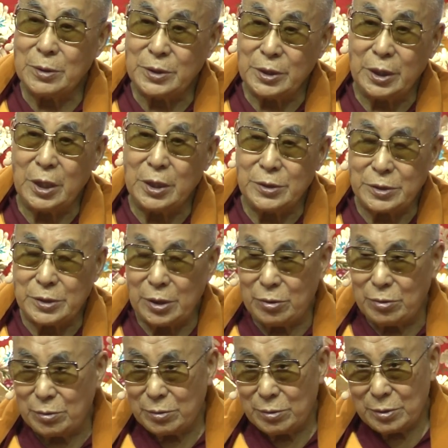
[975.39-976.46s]
非是被
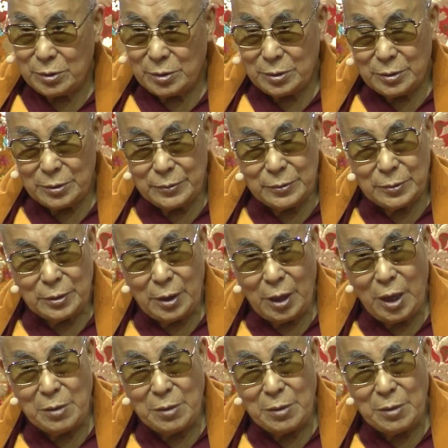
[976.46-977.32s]
佛公开所。